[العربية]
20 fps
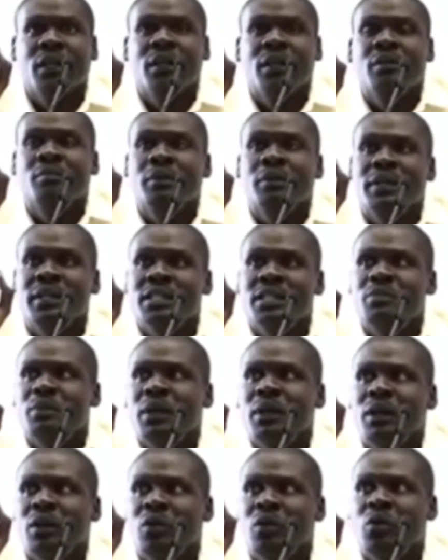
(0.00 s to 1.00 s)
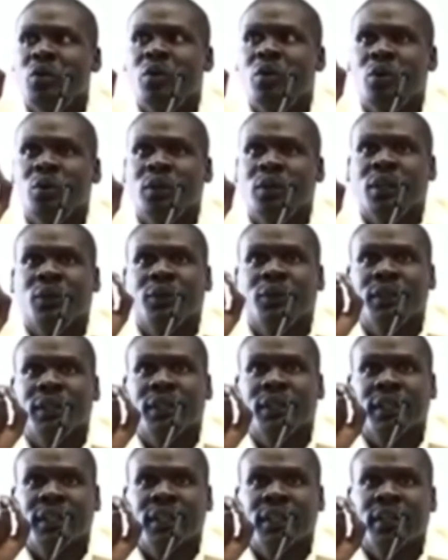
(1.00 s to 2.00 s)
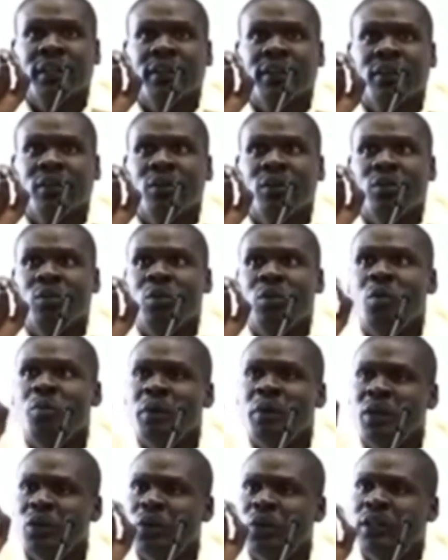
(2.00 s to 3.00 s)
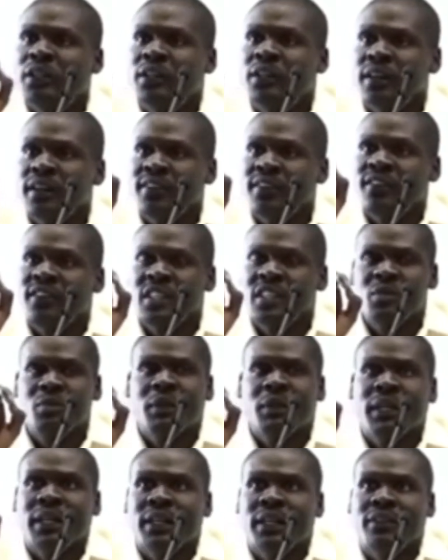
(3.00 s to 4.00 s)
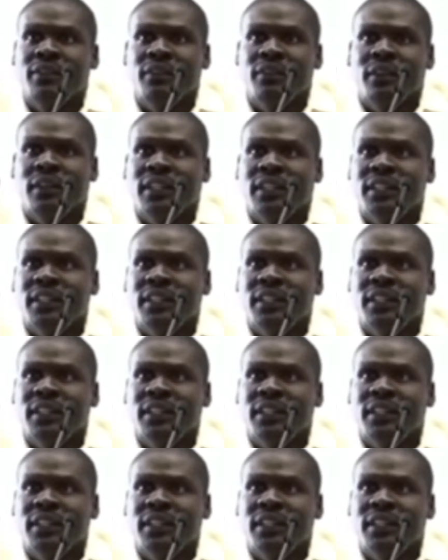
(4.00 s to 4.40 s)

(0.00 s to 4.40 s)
بالنسبه لقوى الحريه والتغيير وهم لقوا اعتراف نسبي يعني في عدد